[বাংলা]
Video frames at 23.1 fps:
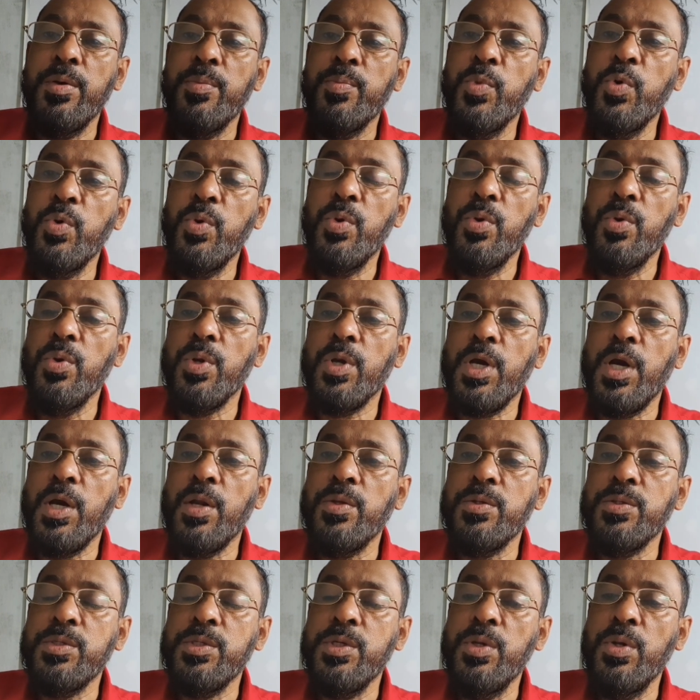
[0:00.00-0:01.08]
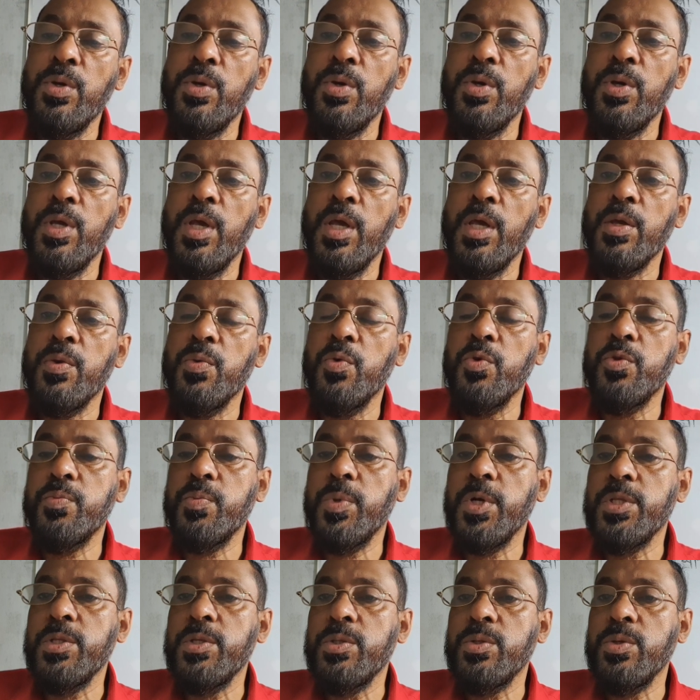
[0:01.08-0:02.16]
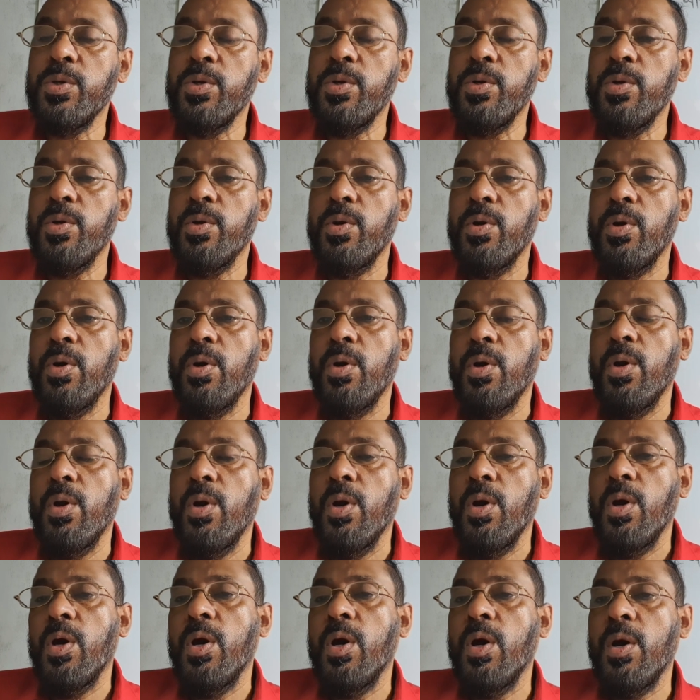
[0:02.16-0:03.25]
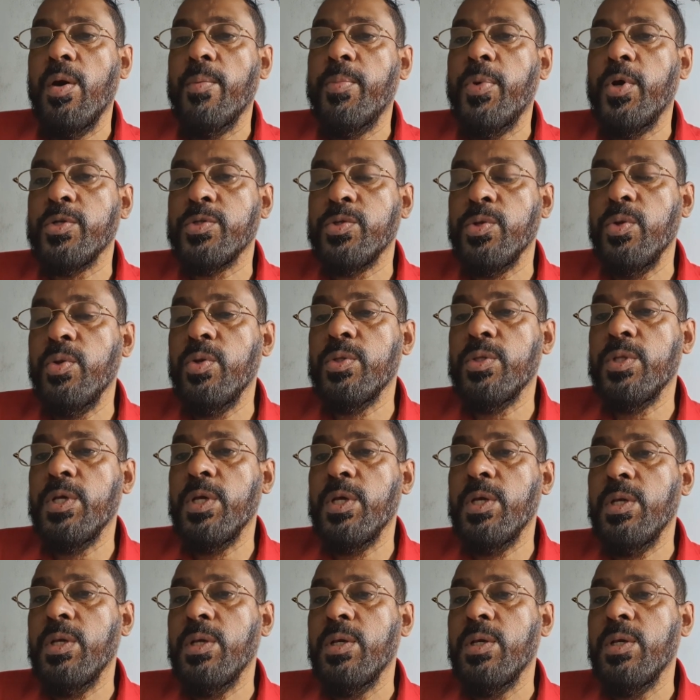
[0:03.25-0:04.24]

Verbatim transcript: মূল কারণ ছিল এই উৎপাদিত ফসল হতে